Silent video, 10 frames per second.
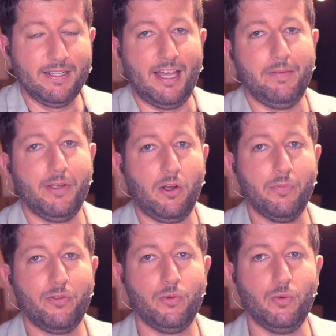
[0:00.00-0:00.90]
Dann
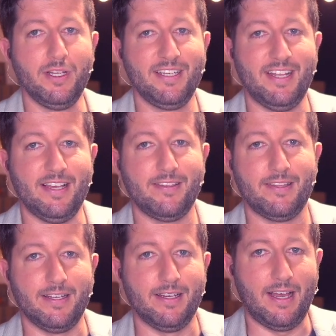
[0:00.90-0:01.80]
bekommst du
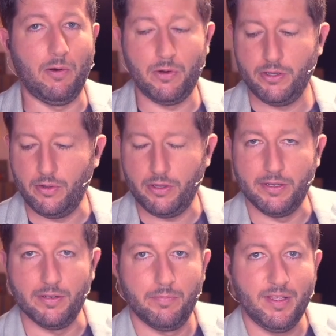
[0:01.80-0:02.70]
das äh, auch noch
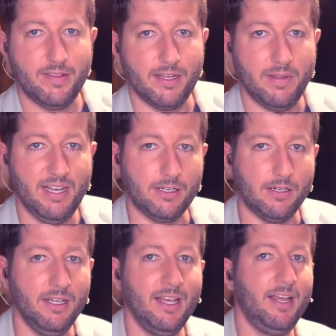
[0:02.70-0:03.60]
ein bisschen
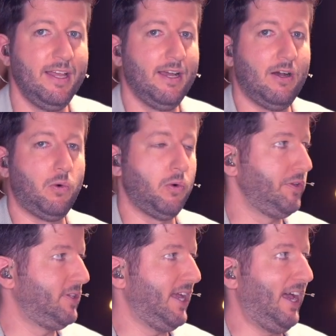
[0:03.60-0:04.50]
billiger.
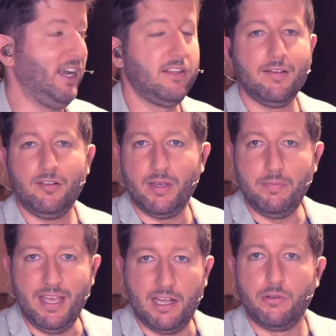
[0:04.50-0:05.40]
Und ja, alles, was du bei
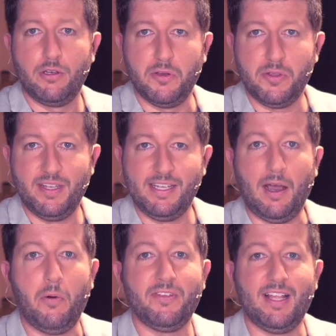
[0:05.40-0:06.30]
Piano University
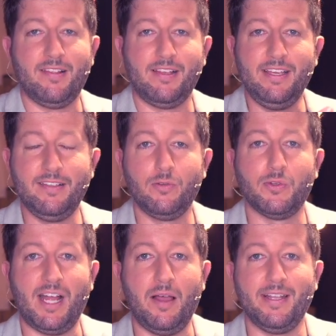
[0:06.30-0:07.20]
kaufst, das kriegst du
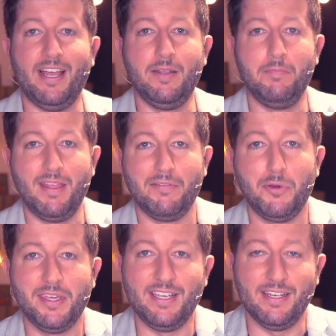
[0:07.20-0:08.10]
sogar mit einem
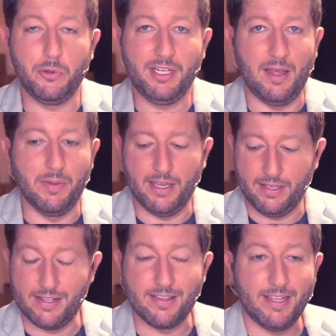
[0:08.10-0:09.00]
mehrwöchigen
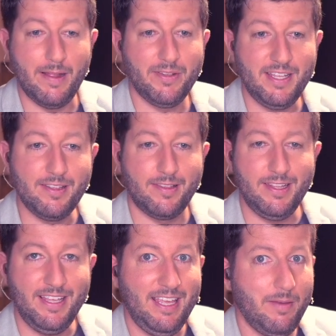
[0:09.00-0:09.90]
Rückgaberecht. Also selbst
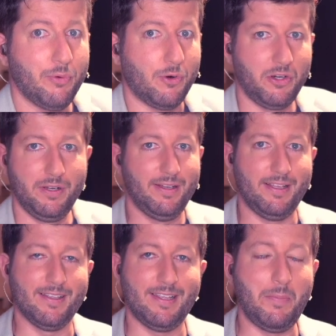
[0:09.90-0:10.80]
dieses E-Book,
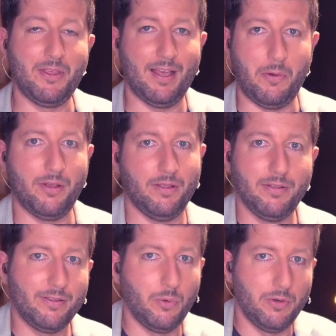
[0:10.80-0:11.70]
das habe ich auch
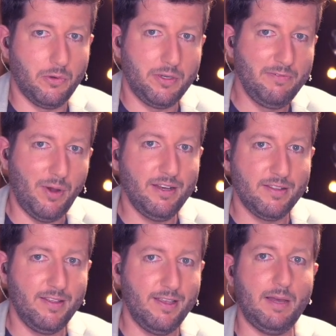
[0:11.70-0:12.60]
so noch nie
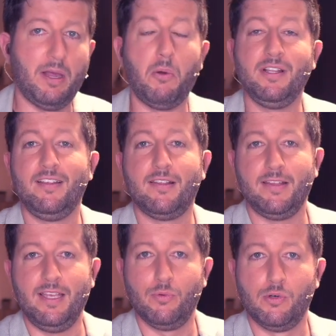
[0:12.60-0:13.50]
woanders gesehen, aber auch dieses
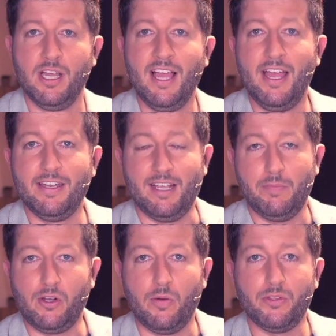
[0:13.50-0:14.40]
E-Book, das
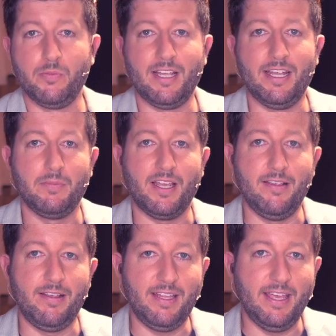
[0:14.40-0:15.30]
bekommst du mit einem
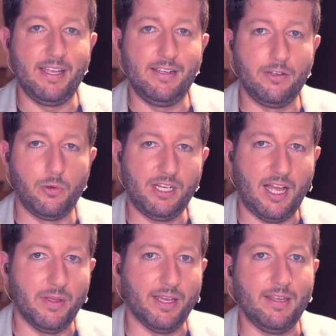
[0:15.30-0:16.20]
30-tägigen
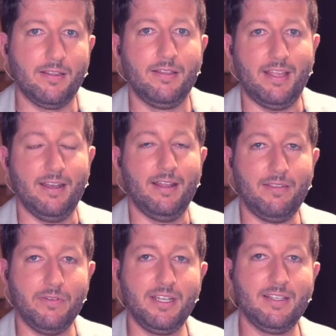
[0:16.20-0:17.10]
Rückgaberecht. Denn
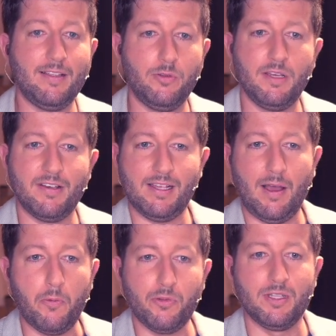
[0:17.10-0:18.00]
ich will nicht, dass du hier was
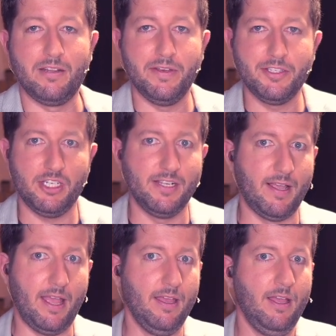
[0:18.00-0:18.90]
kaufst und dann feststellst,
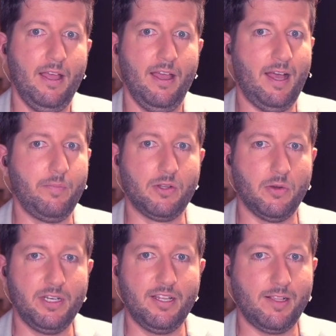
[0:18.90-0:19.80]
hey, hat mir
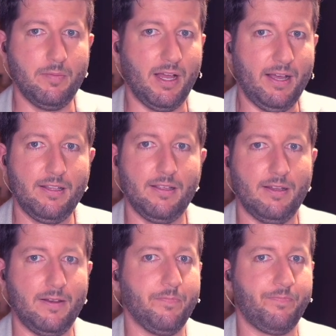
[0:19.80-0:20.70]
doch nichts gebracht,
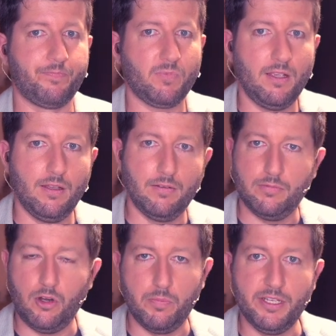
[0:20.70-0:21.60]
ähm,
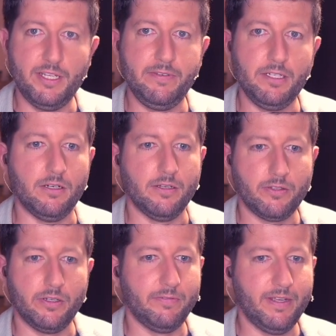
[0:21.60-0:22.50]
komme ich nie wieder.
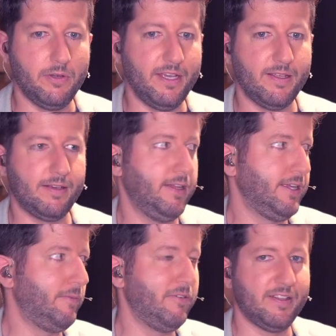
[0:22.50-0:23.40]
Sondern wenn du hey sagst, hey,
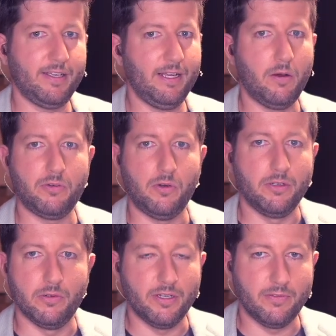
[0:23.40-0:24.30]
ich habe was gekauft,
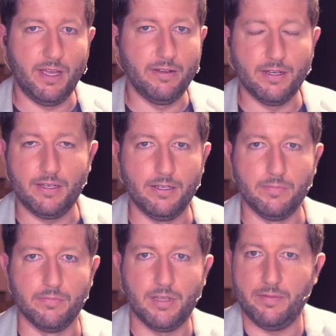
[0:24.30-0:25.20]
Gordon, und das war einfach,
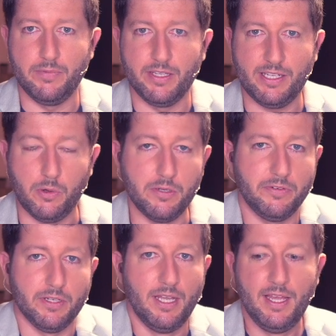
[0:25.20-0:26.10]
ähm, hat mir nicht
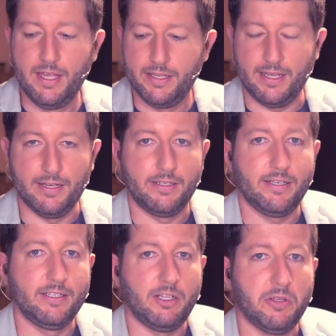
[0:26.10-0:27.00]
geholfen, dann
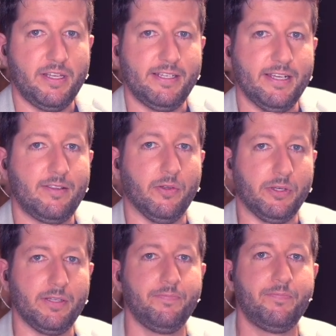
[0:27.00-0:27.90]
kriegst du auch dein Geld
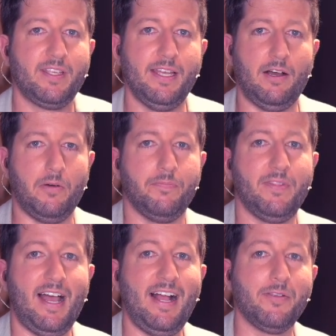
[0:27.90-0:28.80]
zurück. Genau.
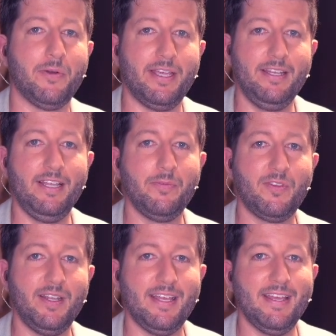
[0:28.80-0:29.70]
Also, in diesem
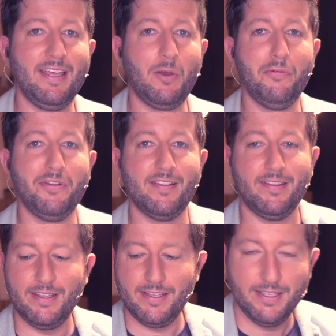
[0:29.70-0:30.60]
Sinne, ich hoffe, dass
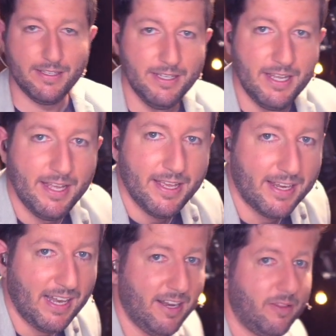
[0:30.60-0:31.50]
ich dir hier
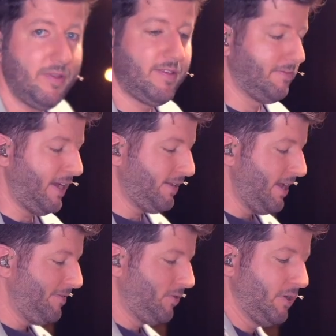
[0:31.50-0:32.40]
ein kleines bisschen
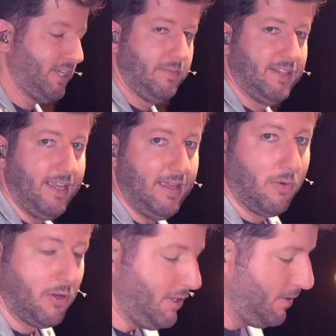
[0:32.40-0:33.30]
weiterhelfen konnte mit
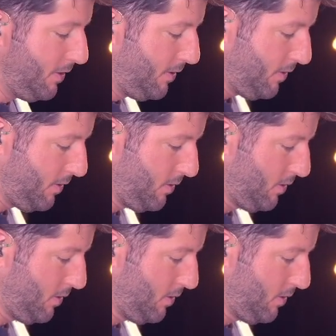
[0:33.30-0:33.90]
D-Moll.